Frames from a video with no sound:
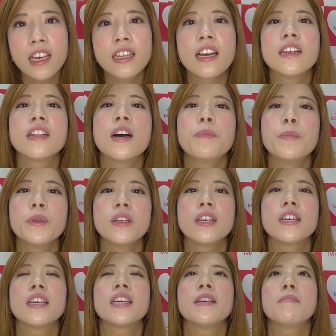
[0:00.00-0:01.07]
携帯のアプリ、
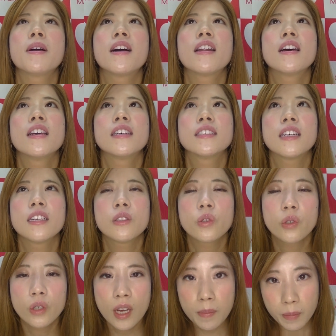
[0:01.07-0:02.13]
ヒマラヤさん
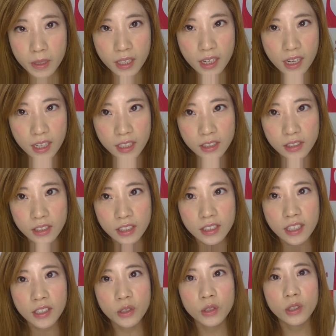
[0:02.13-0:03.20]
というアプリがあるんで
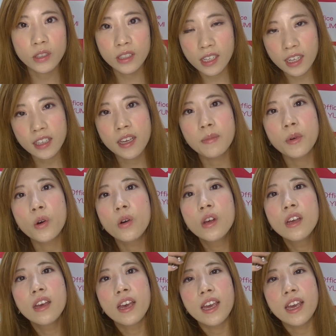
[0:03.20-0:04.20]
すけど、そちらでも、